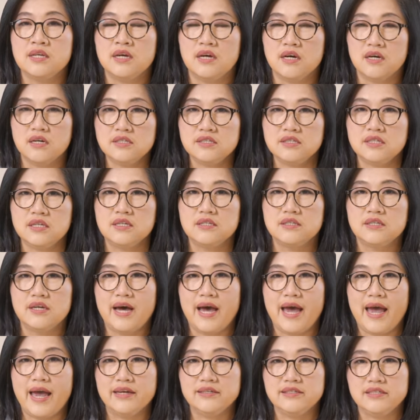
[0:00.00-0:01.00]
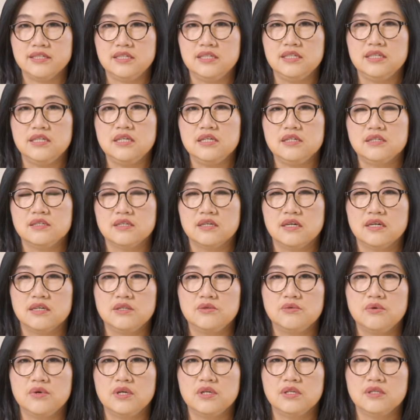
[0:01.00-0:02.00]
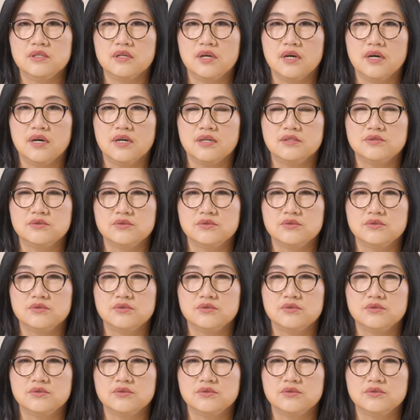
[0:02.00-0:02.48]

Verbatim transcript: 而且呢，还提议呢，因为呃，